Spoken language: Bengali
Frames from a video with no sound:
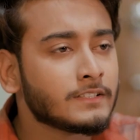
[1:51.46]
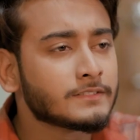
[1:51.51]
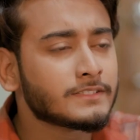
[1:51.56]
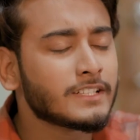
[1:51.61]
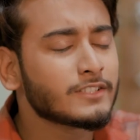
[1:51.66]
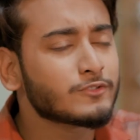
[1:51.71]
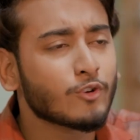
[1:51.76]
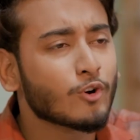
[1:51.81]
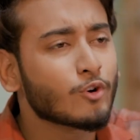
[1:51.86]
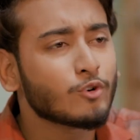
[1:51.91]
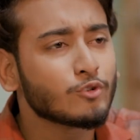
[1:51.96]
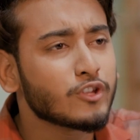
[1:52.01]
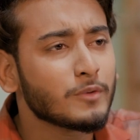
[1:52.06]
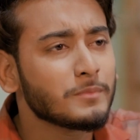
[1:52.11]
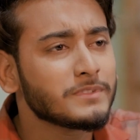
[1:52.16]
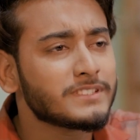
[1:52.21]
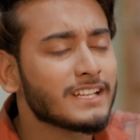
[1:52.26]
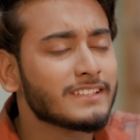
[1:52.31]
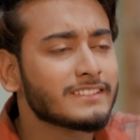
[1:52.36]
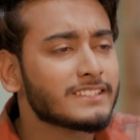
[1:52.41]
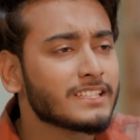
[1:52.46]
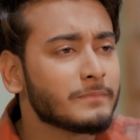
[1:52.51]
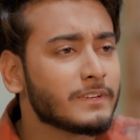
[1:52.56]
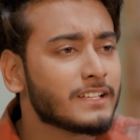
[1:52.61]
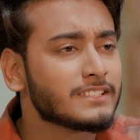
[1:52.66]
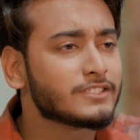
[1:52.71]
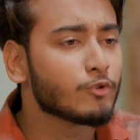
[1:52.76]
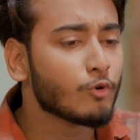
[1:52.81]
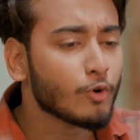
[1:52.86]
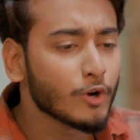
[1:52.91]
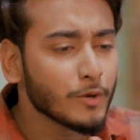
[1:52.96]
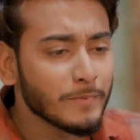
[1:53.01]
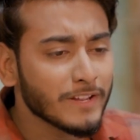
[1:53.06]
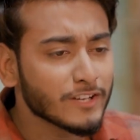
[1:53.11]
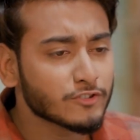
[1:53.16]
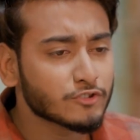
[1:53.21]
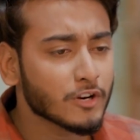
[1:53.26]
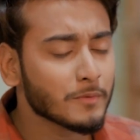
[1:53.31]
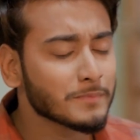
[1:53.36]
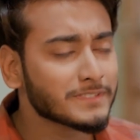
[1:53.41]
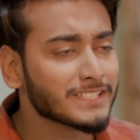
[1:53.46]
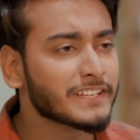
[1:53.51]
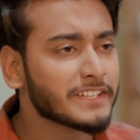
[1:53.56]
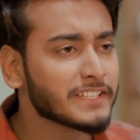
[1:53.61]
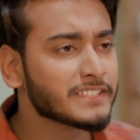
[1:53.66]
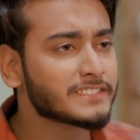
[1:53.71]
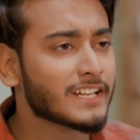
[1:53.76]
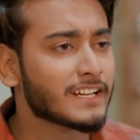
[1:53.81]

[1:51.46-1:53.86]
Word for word: স্যার তখন তো আমি জানতাম না যে ওই মেয়ের জন্য আমি চাকরিটা